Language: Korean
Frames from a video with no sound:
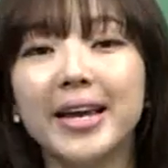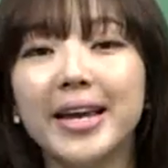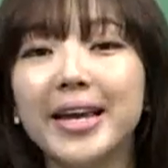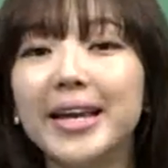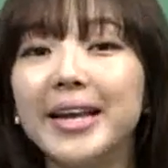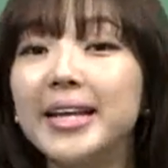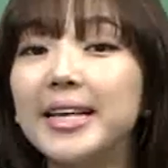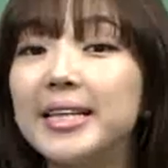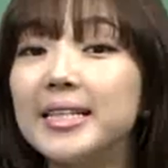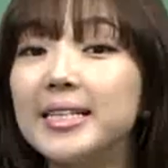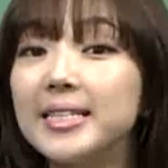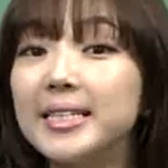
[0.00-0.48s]

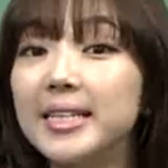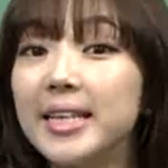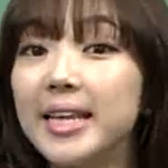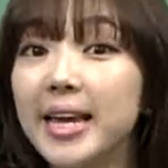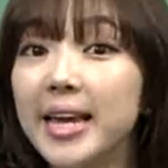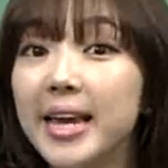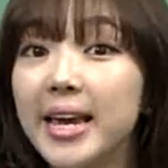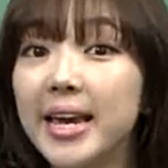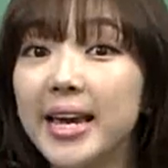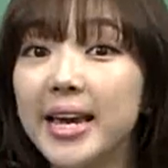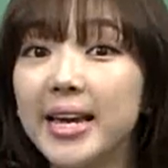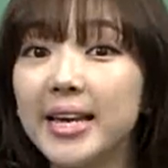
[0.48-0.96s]
It is
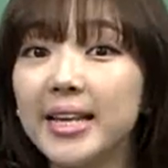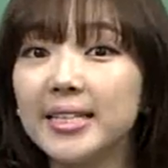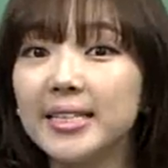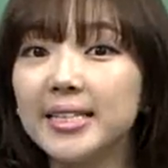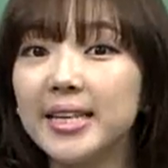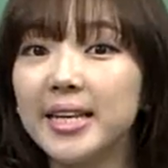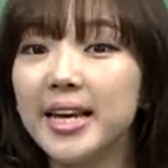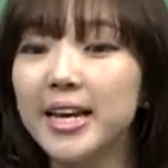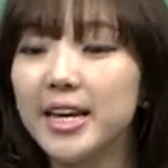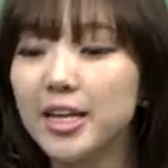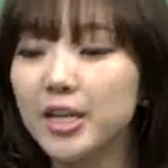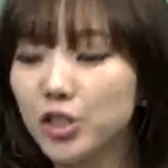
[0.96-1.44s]

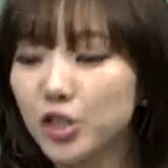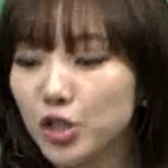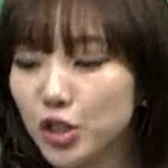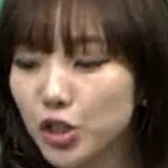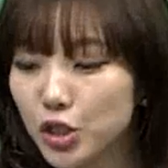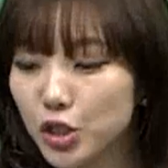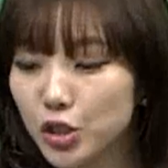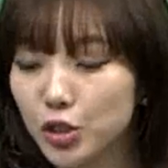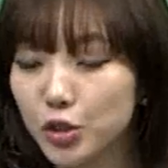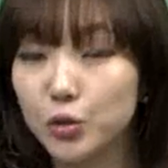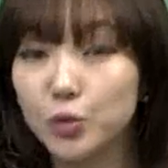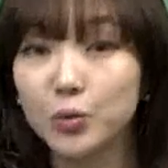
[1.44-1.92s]
easy
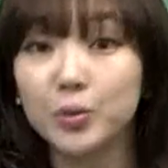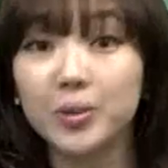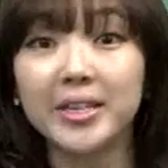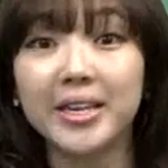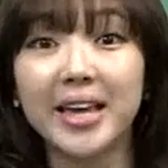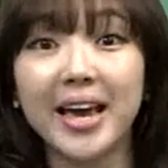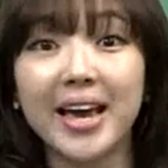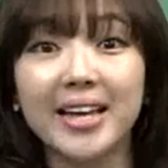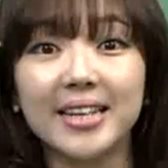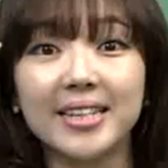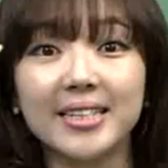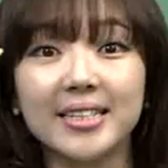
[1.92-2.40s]
to
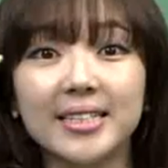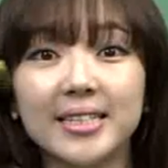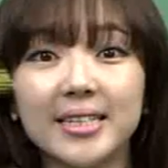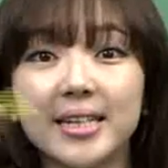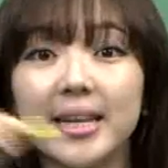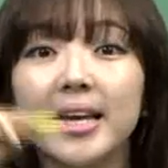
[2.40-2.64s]
get.